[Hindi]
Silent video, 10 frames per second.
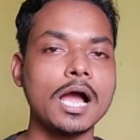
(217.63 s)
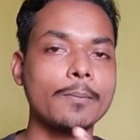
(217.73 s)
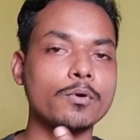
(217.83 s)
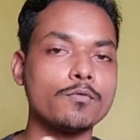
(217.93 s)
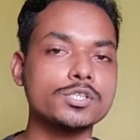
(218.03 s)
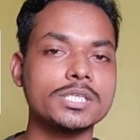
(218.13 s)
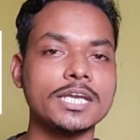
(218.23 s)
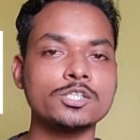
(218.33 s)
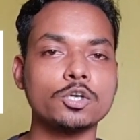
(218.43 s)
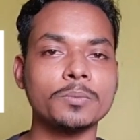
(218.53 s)
आपको वो
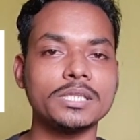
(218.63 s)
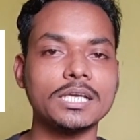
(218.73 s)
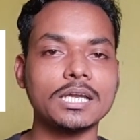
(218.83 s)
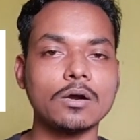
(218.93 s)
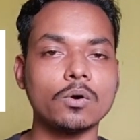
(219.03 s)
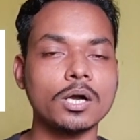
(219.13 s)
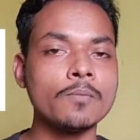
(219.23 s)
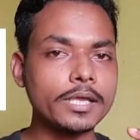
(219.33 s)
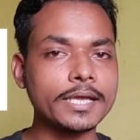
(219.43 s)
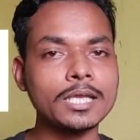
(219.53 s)
स्क्रीनशॉट में दिख रहा
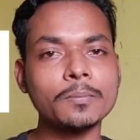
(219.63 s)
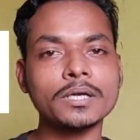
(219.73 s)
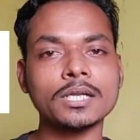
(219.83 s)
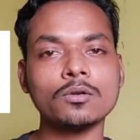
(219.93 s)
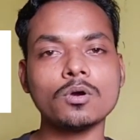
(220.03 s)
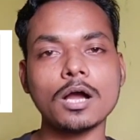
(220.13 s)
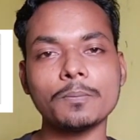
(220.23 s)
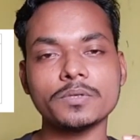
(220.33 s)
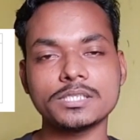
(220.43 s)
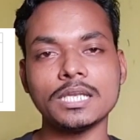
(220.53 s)
होगा एक ही बटन को
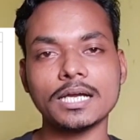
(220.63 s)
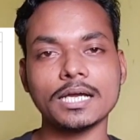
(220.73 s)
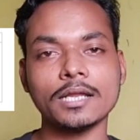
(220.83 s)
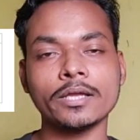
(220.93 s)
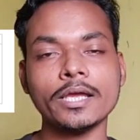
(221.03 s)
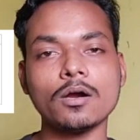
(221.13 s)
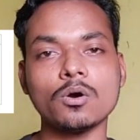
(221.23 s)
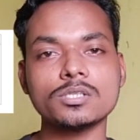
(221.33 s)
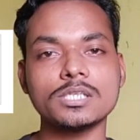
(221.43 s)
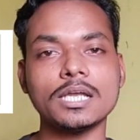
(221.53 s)
आप सिलेक्ट करेंगे
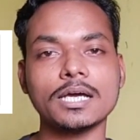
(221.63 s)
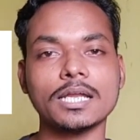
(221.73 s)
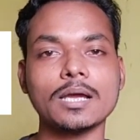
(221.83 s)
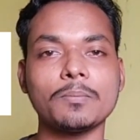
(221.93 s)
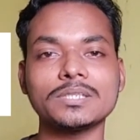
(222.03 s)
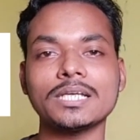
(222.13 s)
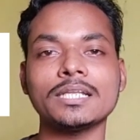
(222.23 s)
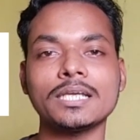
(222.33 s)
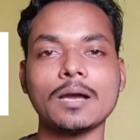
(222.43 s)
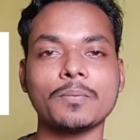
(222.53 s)
और सिलेक्ट करके आप बता
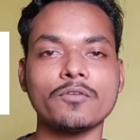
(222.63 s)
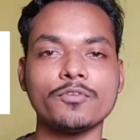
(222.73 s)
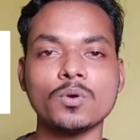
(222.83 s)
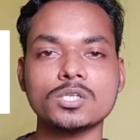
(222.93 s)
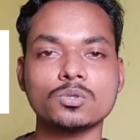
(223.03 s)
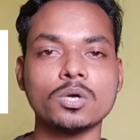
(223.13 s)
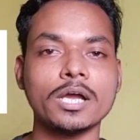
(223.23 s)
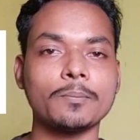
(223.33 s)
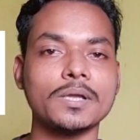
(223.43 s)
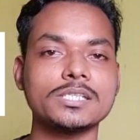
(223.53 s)
देंगे आपका व्यूअर्स को
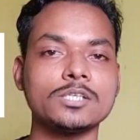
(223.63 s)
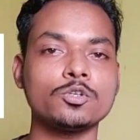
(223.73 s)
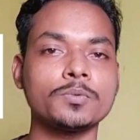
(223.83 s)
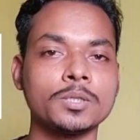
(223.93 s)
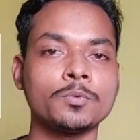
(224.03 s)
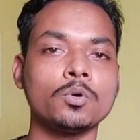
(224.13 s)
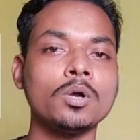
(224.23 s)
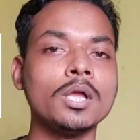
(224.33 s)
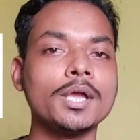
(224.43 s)
एंड प्लस यूट्यूब टीम को